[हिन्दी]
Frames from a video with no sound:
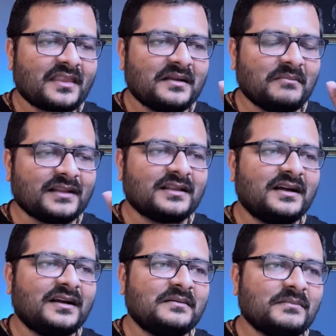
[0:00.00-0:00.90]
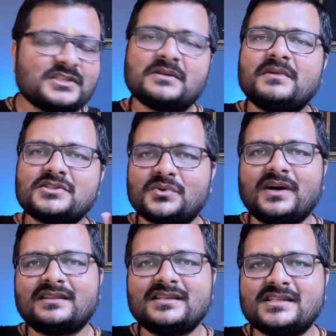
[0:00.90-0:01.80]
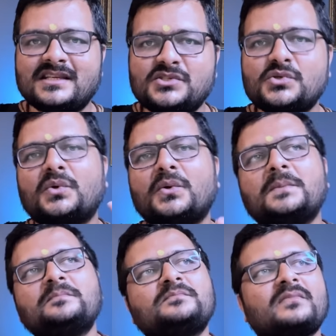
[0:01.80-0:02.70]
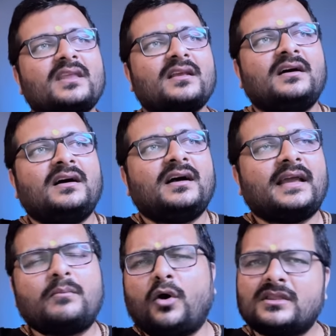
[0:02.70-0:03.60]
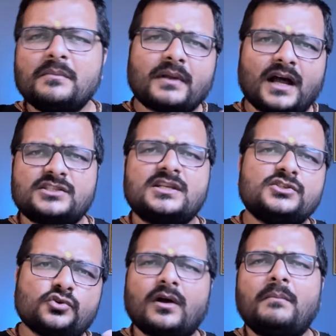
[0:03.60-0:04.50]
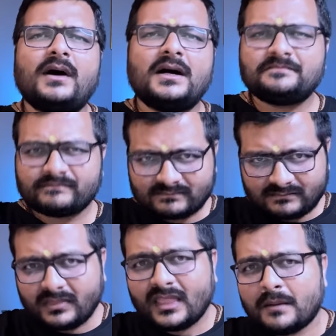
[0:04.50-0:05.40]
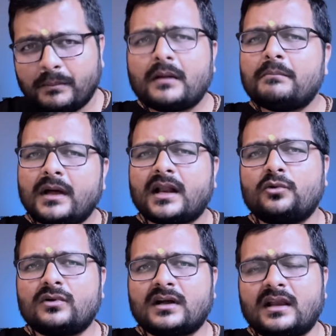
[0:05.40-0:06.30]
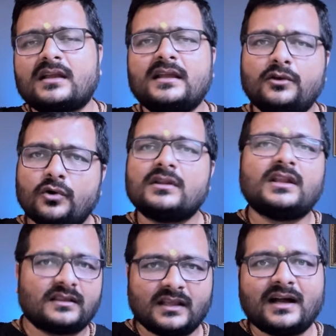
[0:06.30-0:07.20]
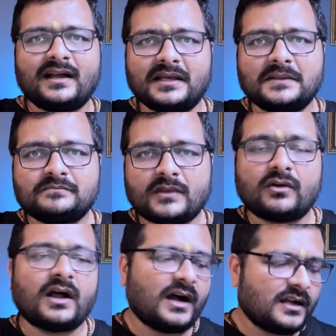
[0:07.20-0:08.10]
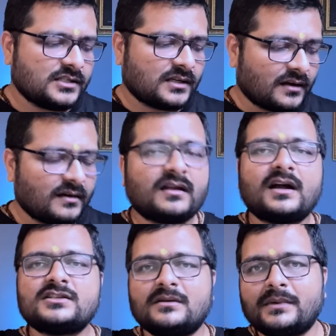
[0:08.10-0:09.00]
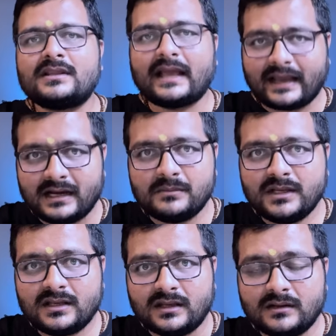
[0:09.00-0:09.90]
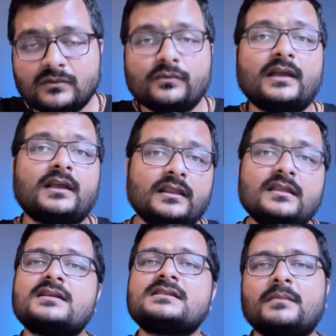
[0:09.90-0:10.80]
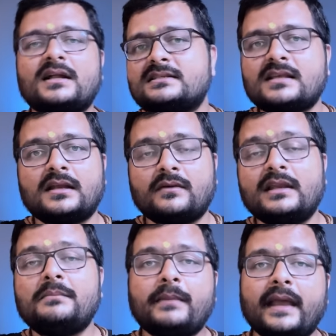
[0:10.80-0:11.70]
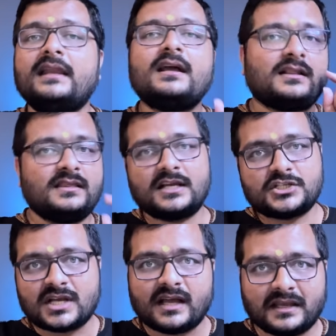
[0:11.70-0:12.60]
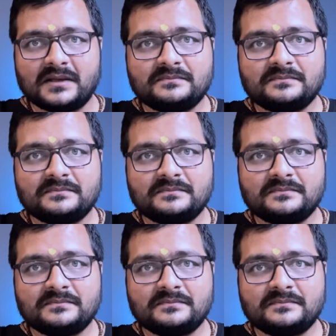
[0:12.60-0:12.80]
माता मंजम्मा जोगाती जी जो एक बहुत ही प्राचीन जोगम्मा परंपरा लोक कला की लोक नर्तिका है और आज कर्नाटका जनपद एकेडमी की वे किन्नर समाज से आने वाली पहली अध्यक्षा है